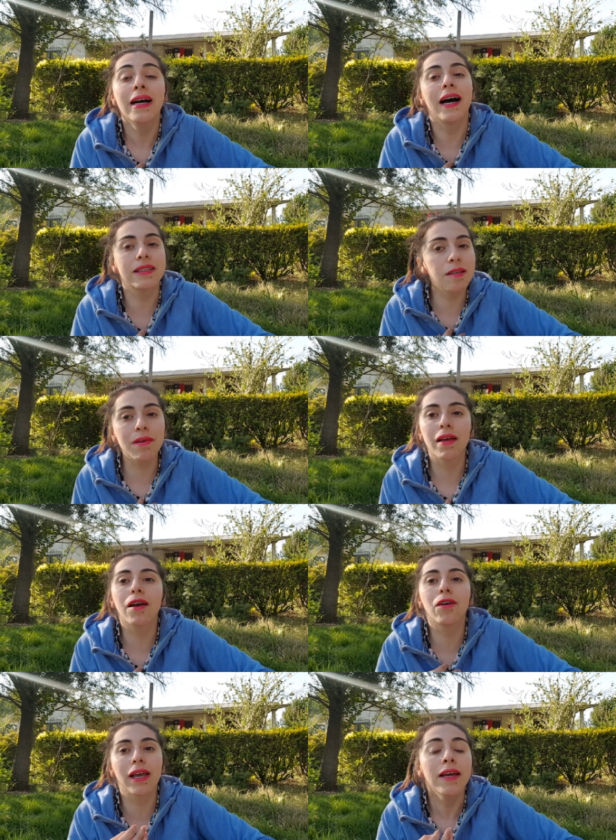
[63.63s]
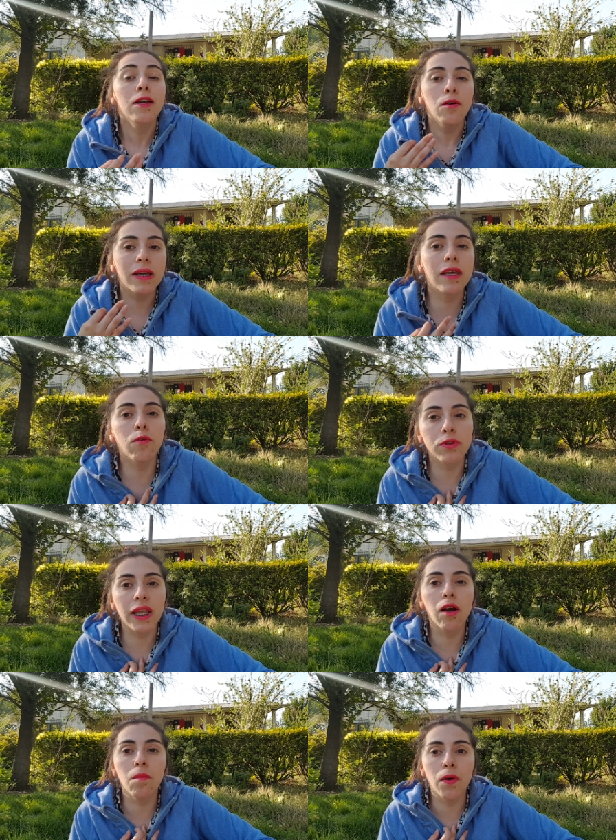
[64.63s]
Así me dijo que, es que
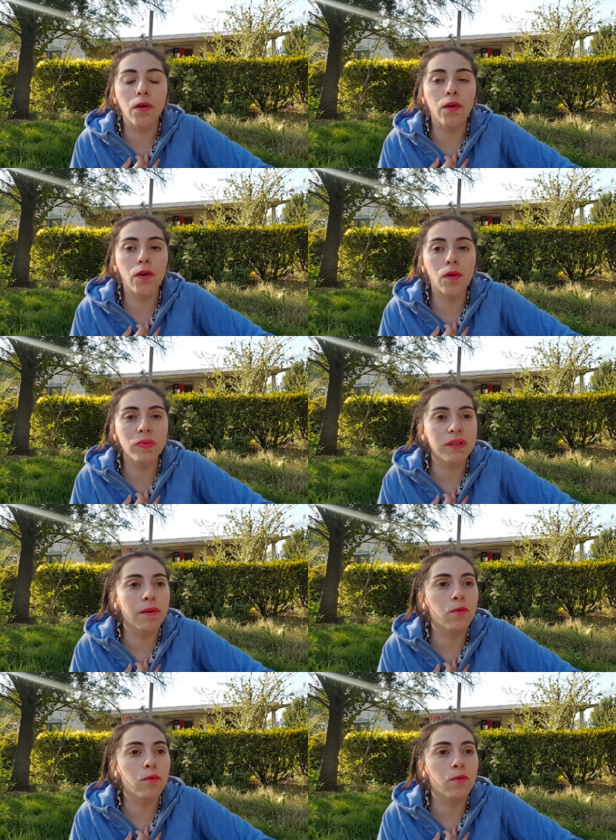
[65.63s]
usted como, ¿cómo se llama?